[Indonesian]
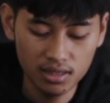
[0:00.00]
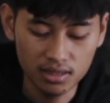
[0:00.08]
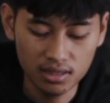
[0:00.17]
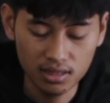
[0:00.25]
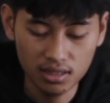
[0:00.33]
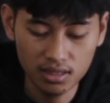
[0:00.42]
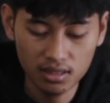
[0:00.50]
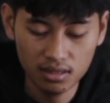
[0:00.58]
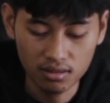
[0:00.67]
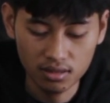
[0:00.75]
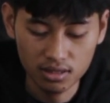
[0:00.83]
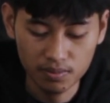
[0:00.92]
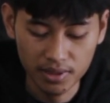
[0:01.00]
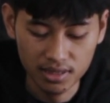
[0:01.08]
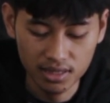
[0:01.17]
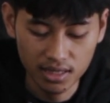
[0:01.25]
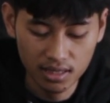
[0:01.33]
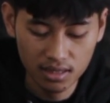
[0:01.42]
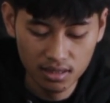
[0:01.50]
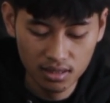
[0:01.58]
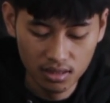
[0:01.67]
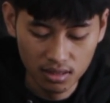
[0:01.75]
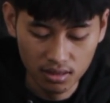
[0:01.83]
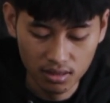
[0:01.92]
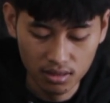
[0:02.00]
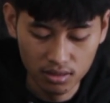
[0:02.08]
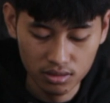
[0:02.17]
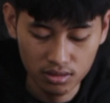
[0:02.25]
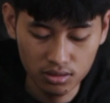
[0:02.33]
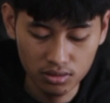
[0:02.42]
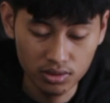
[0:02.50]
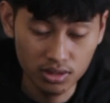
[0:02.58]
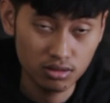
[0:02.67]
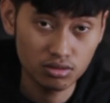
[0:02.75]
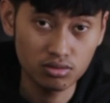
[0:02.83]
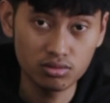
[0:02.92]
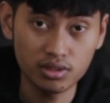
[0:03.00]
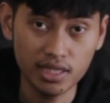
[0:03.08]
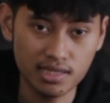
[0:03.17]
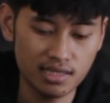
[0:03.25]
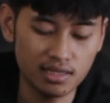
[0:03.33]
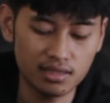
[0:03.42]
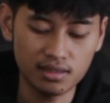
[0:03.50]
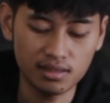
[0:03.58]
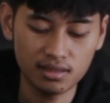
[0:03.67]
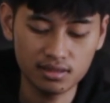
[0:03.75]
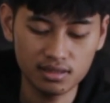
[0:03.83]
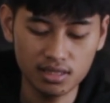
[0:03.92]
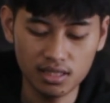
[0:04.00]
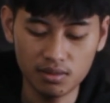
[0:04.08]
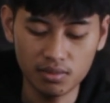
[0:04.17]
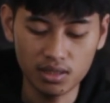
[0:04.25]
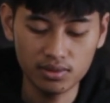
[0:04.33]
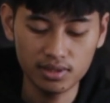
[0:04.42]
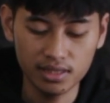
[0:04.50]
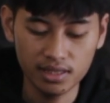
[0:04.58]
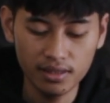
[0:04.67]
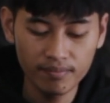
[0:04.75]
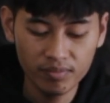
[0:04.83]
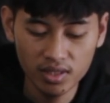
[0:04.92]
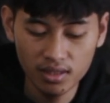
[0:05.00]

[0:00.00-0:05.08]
Di sini uh, spesial uh, Jujutsu Kaisen yang skin baru ini ya.